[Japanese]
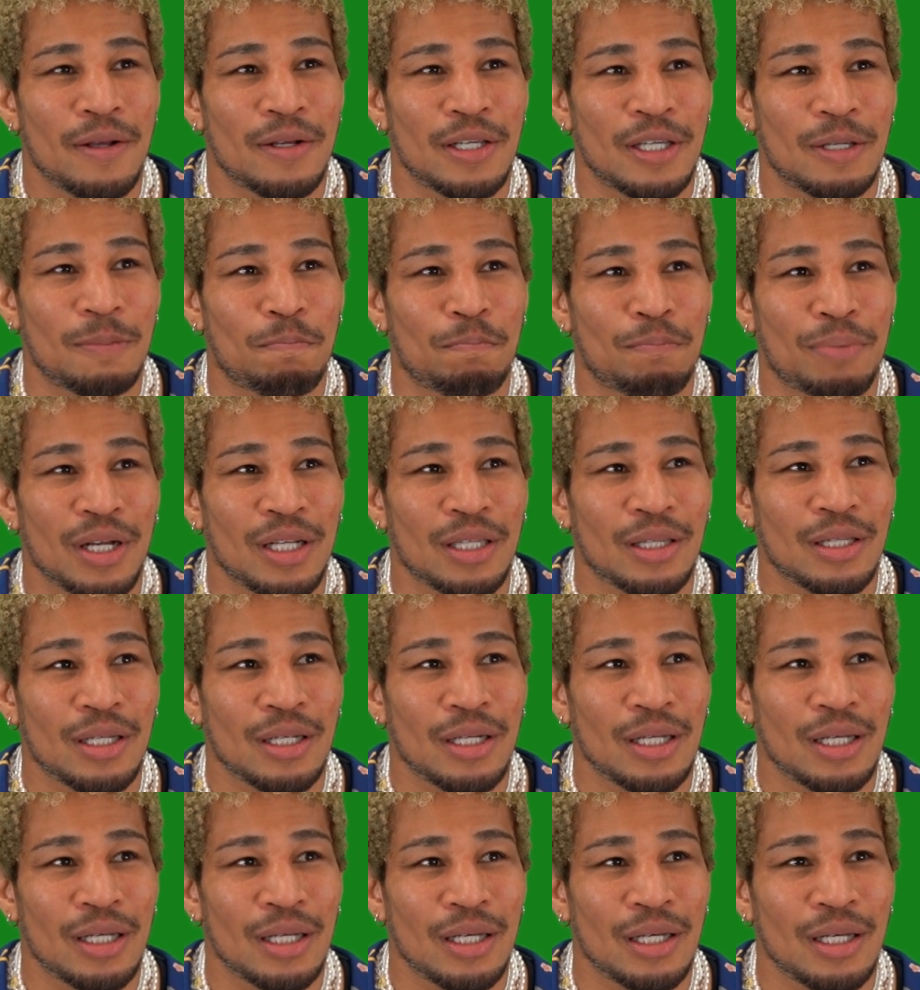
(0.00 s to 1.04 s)
いっぱいあった
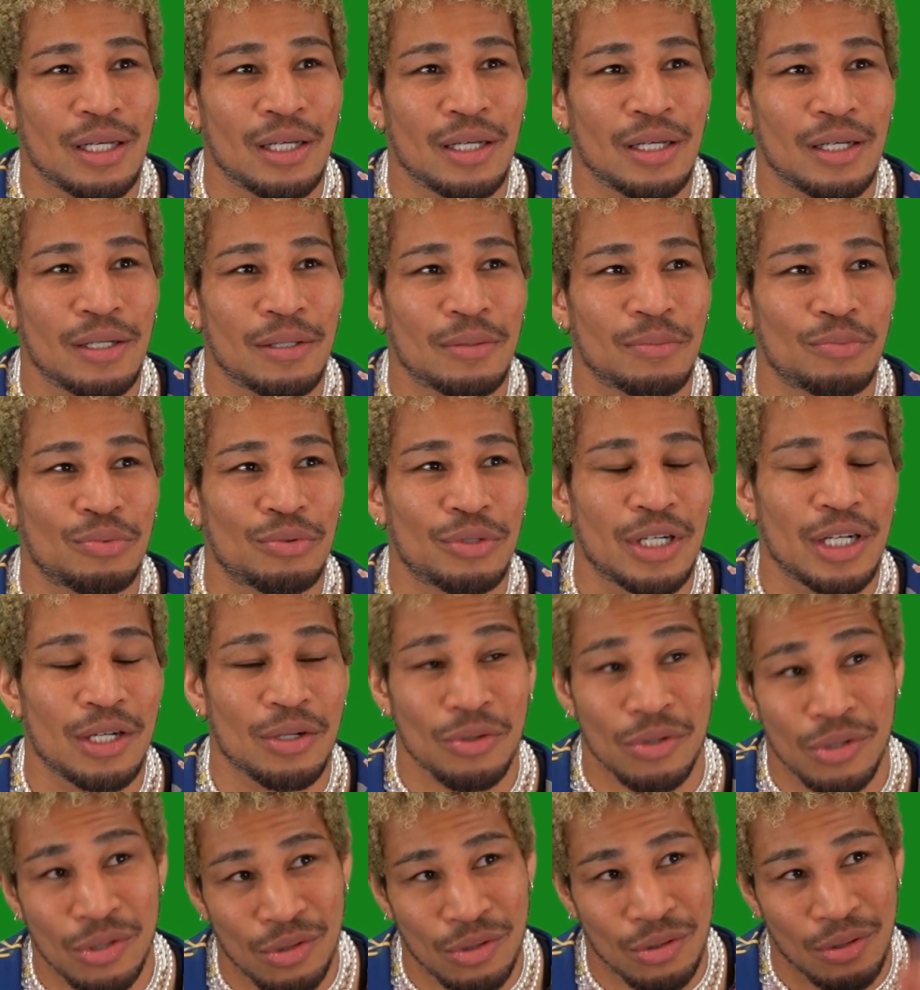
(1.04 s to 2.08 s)
なぁ。
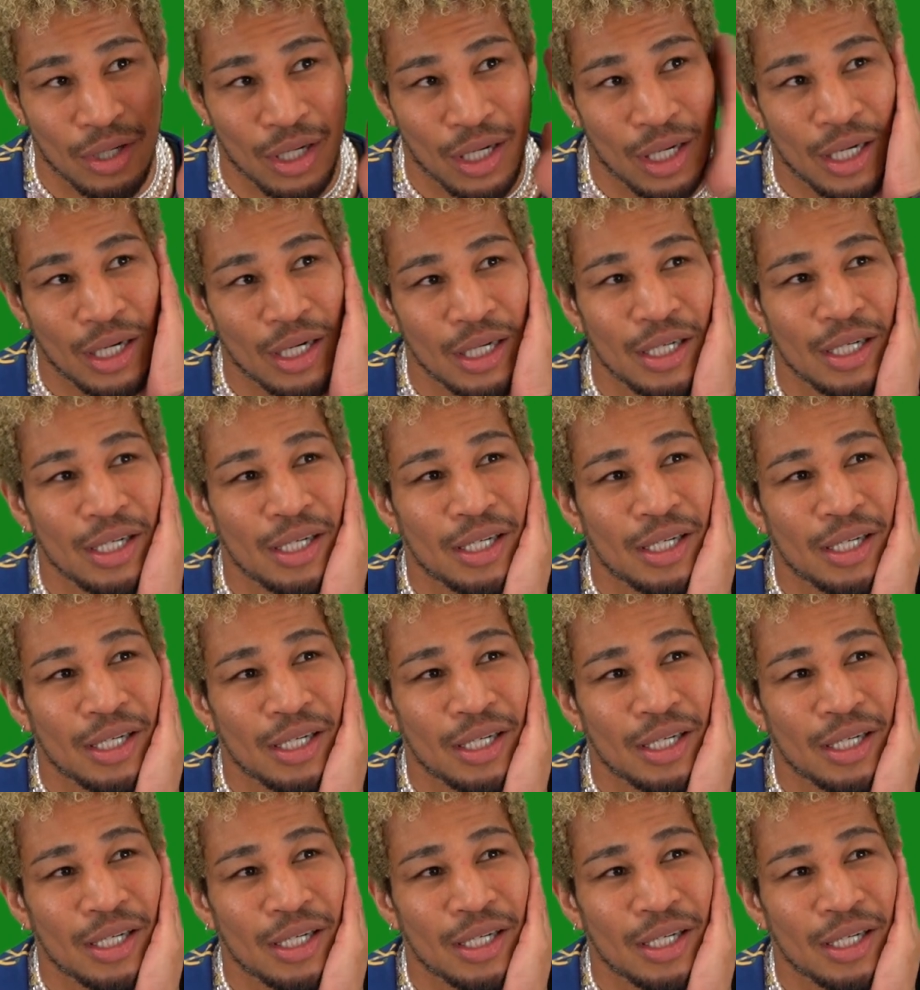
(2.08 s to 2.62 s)
ブエノスとか、